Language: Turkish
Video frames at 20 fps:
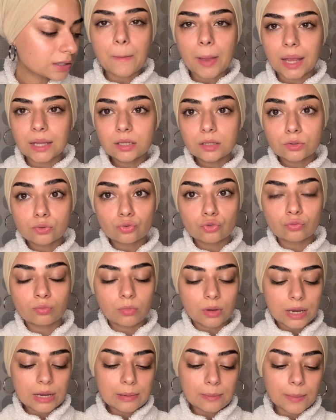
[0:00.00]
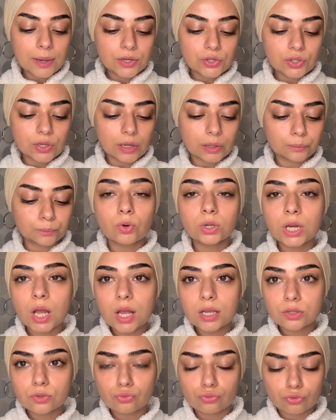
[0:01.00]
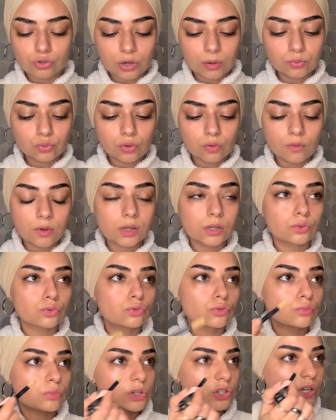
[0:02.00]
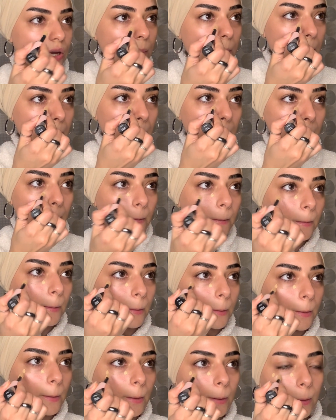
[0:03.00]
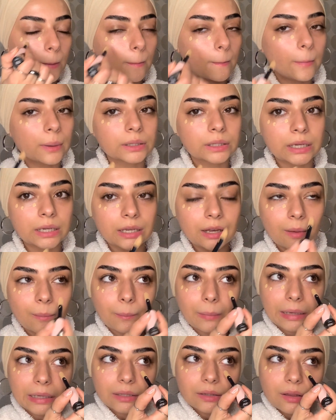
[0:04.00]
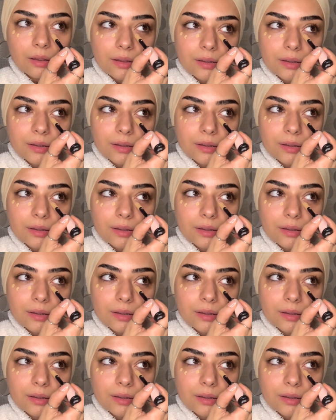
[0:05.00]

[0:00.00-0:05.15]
Ben sürmeye başlayalım. Bu arada az süreceğim. Çok fazla sürmeyeceğim. Bana inanmayın.